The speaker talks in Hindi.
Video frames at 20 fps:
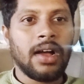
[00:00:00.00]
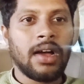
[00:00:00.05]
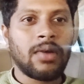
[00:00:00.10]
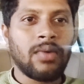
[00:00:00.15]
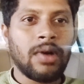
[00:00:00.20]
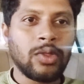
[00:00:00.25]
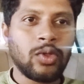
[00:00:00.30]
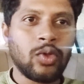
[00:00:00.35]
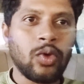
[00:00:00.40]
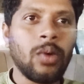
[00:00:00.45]
और
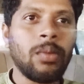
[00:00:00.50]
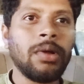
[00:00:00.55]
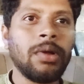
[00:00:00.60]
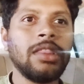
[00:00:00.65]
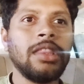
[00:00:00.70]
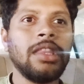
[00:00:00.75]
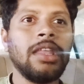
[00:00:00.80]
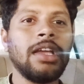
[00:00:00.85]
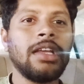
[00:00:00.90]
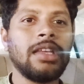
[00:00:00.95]
वहाँ दो
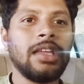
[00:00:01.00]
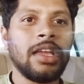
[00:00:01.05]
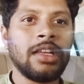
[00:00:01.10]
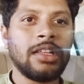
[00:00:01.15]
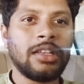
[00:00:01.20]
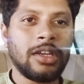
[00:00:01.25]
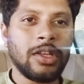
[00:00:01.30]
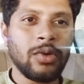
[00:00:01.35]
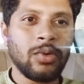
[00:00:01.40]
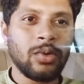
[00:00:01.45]
बंदे
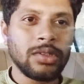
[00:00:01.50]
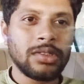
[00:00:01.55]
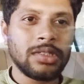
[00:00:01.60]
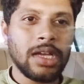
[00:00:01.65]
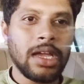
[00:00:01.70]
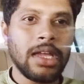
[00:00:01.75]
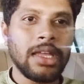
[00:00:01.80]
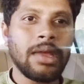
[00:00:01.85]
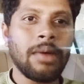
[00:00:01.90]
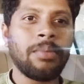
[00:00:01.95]
एक्टिव हो
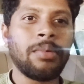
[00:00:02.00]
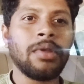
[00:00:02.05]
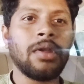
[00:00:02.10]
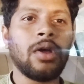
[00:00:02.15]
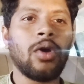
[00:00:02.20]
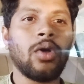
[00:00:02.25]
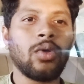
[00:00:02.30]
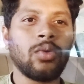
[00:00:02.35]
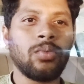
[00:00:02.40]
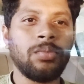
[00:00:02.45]
जाए या
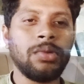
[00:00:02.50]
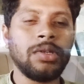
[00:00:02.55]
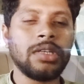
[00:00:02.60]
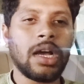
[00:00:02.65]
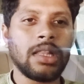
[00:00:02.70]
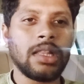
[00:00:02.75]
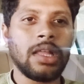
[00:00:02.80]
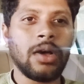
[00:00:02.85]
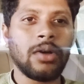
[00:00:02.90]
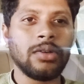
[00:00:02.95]
फिर और भी
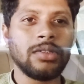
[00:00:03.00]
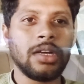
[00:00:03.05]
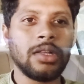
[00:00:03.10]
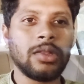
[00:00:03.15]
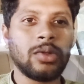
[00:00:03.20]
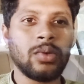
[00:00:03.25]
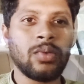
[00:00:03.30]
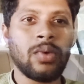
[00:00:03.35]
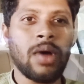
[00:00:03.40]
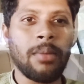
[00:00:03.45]
ज़्यादा हो
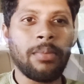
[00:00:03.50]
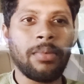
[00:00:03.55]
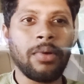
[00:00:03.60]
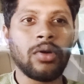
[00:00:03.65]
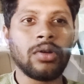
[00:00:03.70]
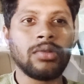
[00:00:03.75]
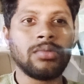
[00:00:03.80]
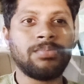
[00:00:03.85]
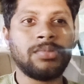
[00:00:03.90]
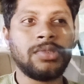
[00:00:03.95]
जाए तो वहाँ
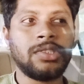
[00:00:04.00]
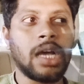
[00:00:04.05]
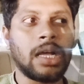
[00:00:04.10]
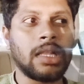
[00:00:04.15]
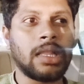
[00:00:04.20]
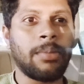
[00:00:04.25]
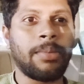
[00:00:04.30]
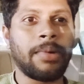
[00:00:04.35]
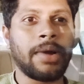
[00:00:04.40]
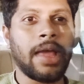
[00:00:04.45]
पे और
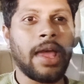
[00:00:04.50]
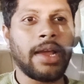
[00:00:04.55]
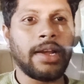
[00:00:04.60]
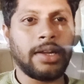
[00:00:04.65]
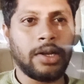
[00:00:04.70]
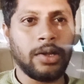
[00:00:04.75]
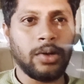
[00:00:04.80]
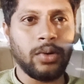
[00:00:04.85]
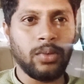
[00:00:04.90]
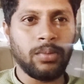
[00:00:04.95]
ज़्यादा बड़ा
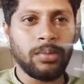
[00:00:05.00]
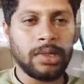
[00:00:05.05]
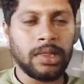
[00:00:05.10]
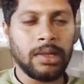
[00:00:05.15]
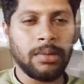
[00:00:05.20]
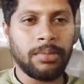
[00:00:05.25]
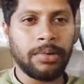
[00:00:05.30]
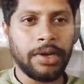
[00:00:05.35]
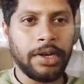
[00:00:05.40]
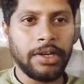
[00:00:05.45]
एक्टिव
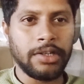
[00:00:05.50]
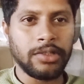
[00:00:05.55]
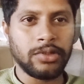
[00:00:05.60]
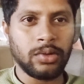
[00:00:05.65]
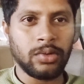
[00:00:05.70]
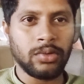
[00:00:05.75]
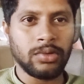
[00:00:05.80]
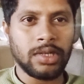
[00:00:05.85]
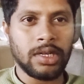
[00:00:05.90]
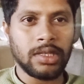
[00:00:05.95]
मतलब रेड
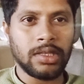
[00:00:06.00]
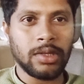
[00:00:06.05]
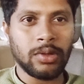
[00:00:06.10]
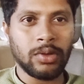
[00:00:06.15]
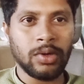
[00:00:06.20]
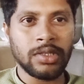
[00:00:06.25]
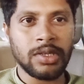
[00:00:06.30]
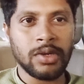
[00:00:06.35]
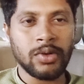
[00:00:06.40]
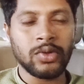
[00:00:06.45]
जोन हो जाता
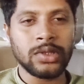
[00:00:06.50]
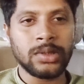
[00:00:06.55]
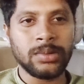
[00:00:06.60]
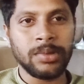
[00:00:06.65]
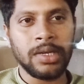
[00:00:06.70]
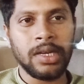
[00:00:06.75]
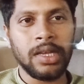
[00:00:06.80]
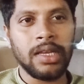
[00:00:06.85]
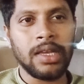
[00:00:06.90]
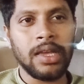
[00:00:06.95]
है तो ऐसा कुछ
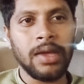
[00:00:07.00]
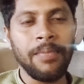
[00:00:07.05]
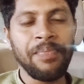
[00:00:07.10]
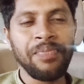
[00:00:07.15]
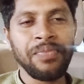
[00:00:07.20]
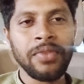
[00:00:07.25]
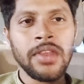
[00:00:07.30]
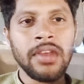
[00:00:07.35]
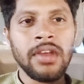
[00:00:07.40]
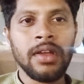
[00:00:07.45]
भी नहीं है
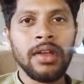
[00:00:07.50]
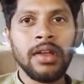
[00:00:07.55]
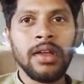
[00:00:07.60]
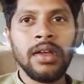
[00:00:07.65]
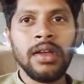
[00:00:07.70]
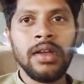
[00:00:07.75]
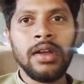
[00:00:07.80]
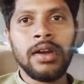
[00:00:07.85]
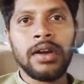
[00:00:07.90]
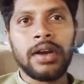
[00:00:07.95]

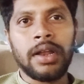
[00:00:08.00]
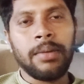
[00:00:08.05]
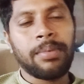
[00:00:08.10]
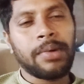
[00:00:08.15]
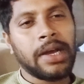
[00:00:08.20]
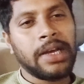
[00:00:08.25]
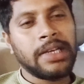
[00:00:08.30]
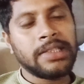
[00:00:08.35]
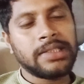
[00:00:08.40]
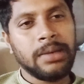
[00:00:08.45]

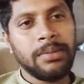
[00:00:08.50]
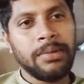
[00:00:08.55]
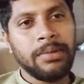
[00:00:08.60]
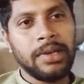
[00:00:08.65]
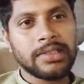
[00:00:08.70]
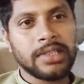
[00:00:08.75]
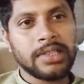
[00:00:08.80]
ट्रिप कहीं से भी